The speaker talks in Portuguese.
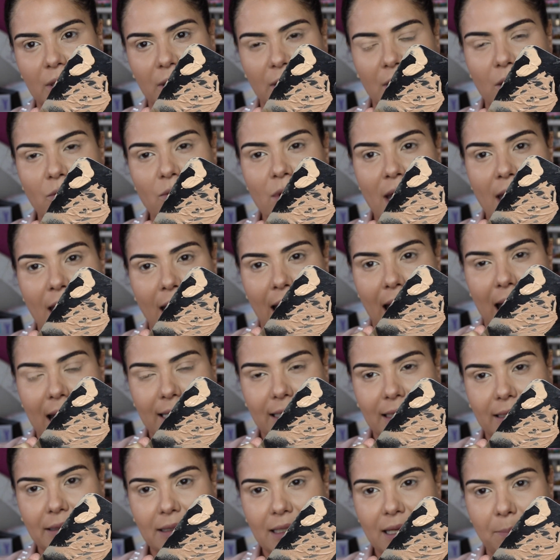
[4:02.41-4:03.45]
Então,
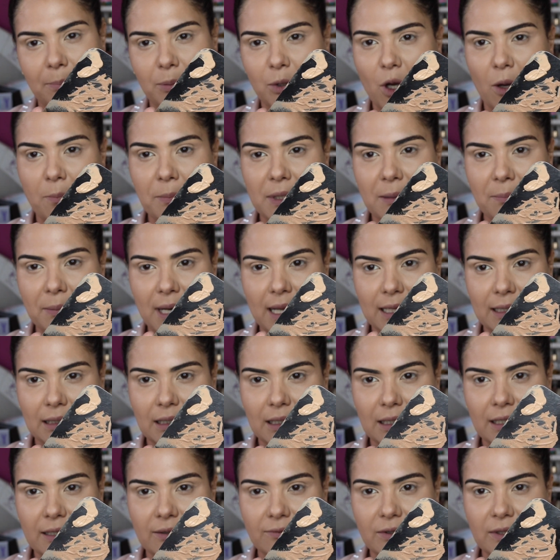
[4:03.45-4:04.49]
aqui na própria plaquinha,